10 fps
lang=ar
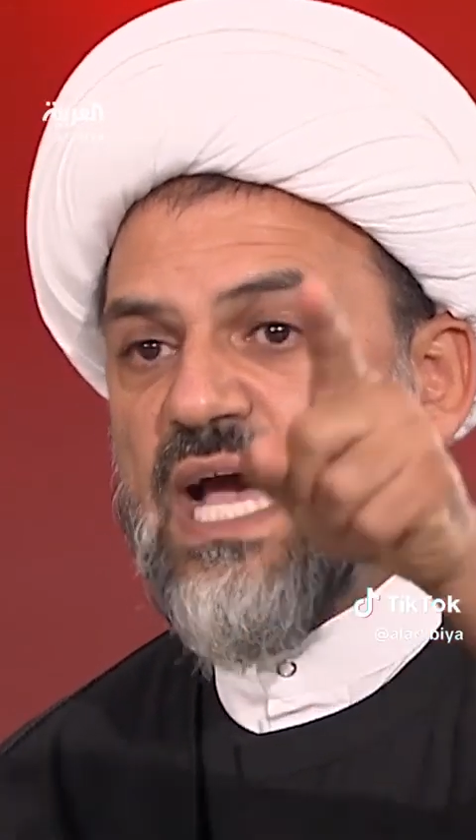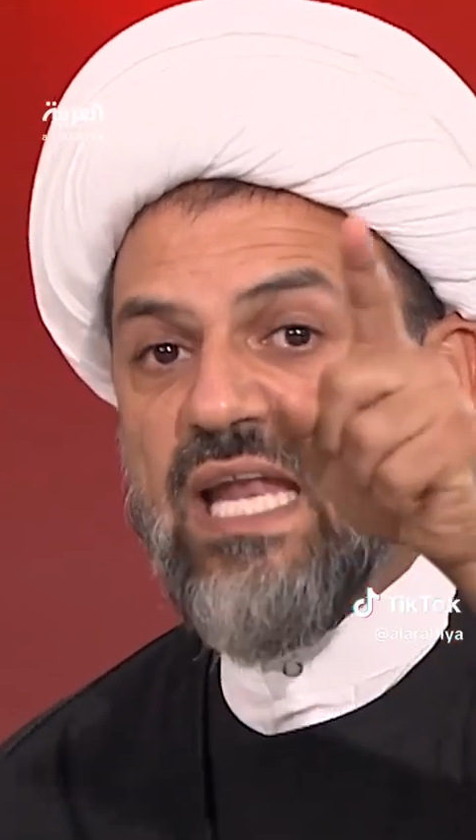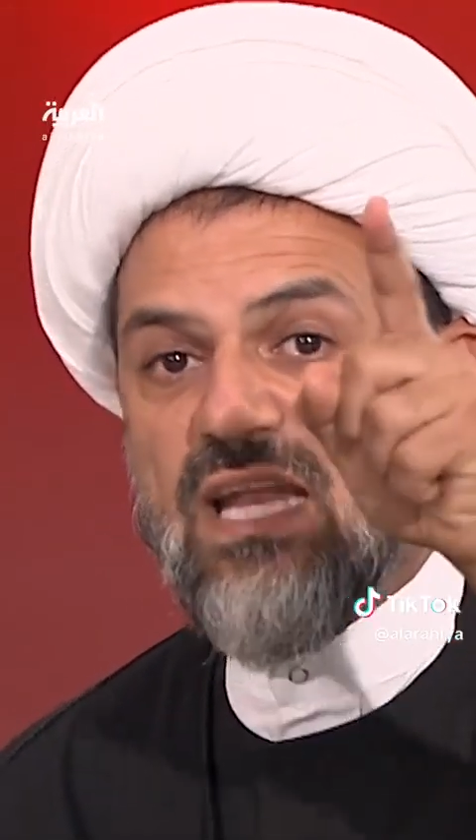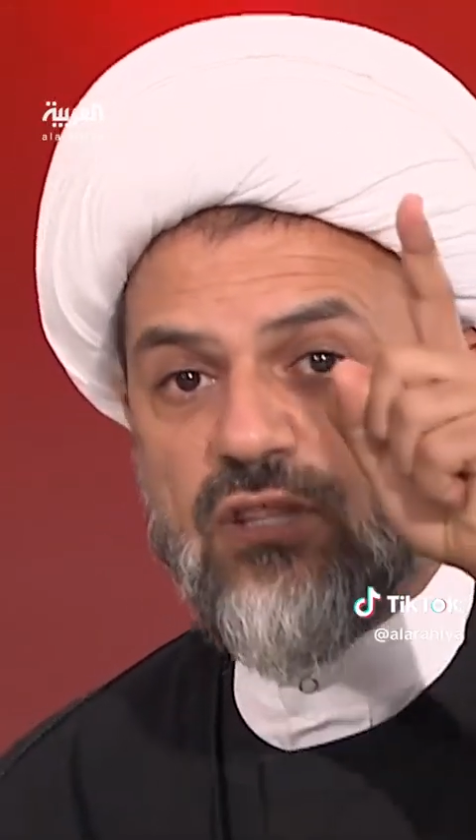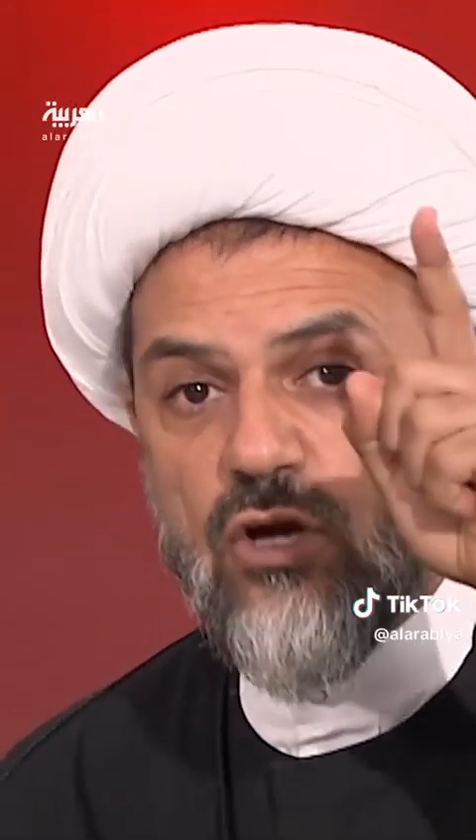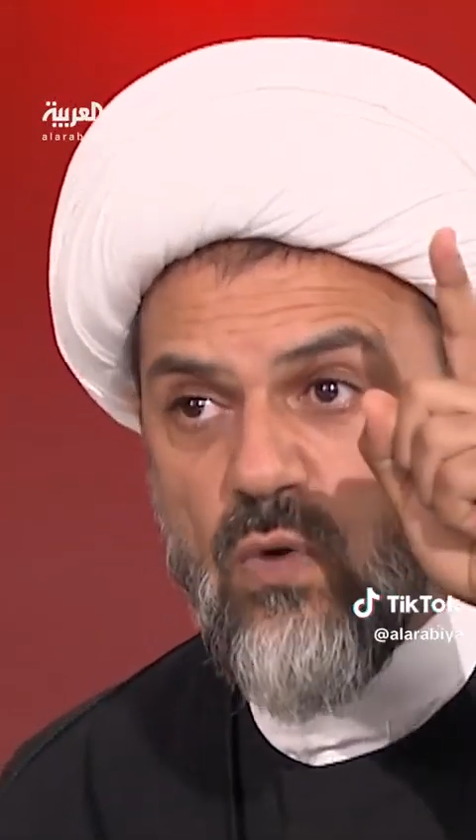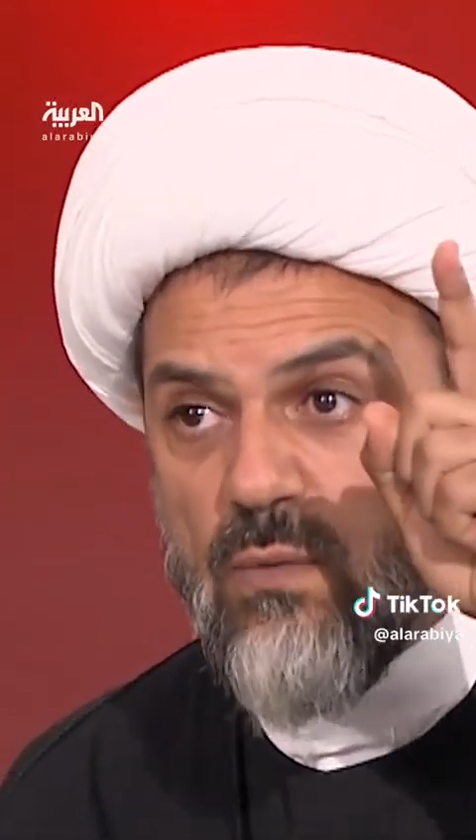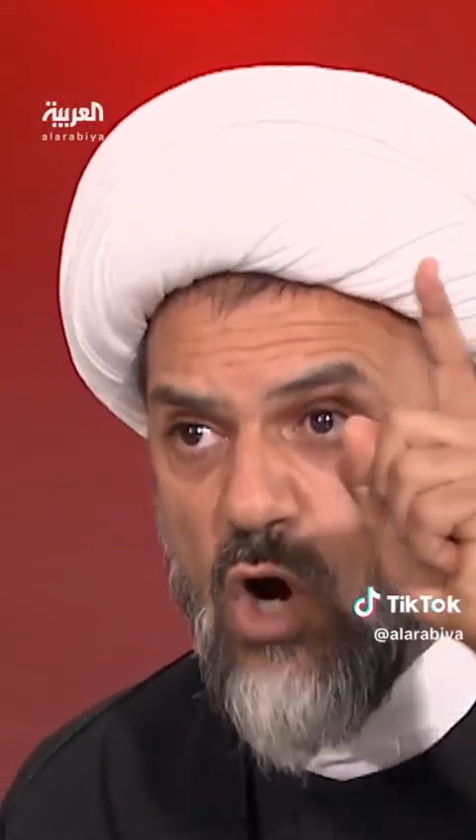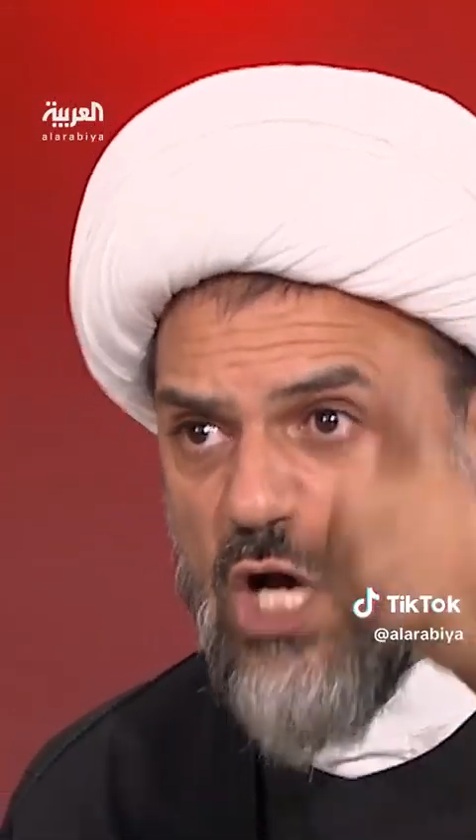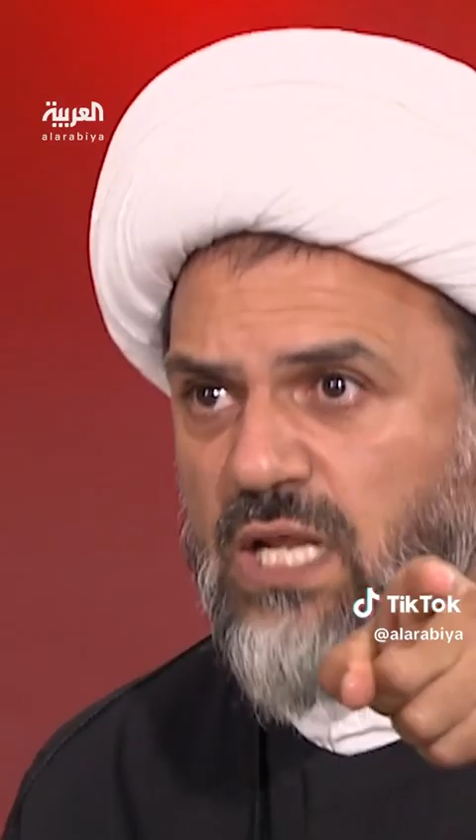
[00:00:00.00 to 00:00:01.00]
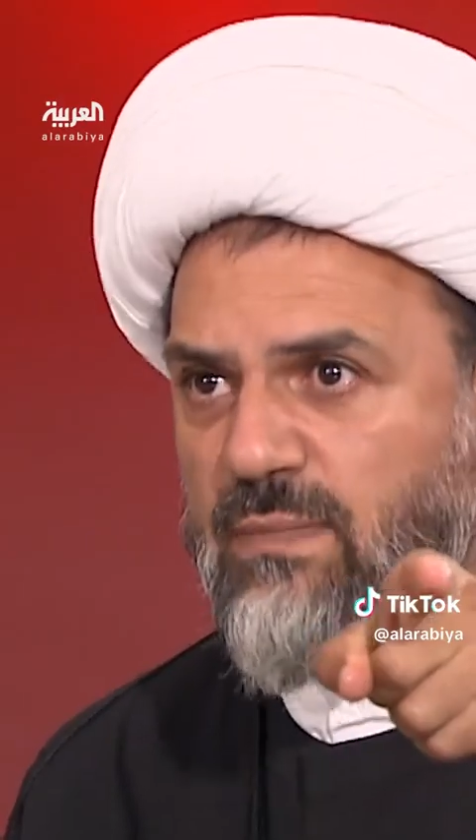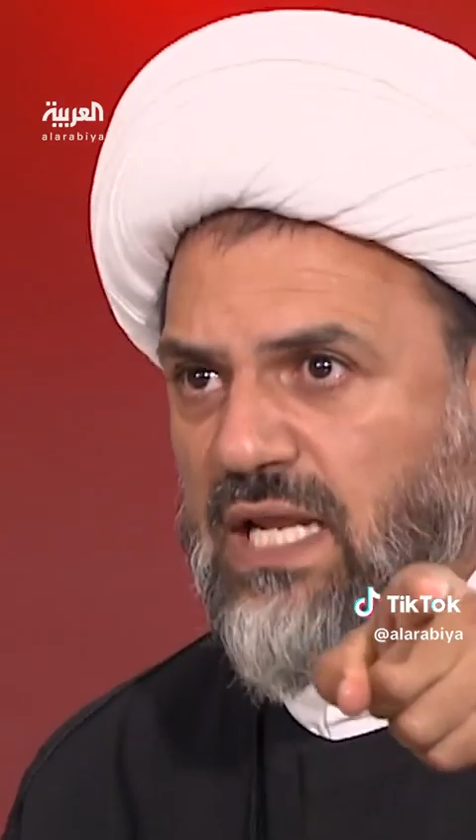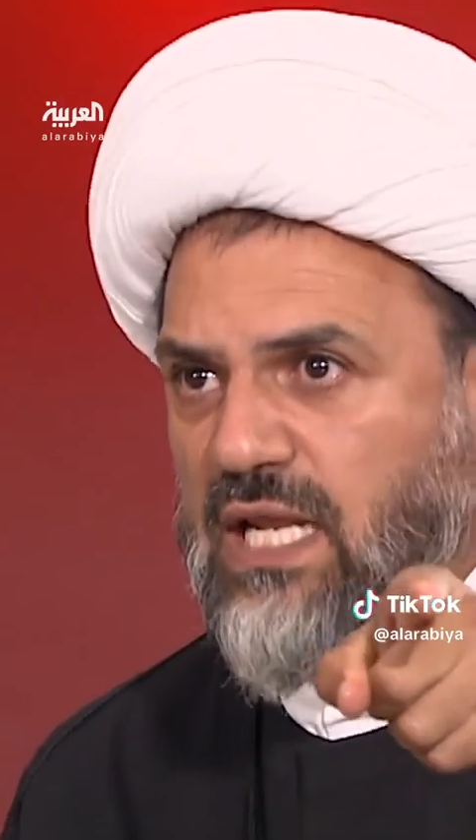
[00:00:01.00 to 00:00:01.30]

الذي هو مؤلم على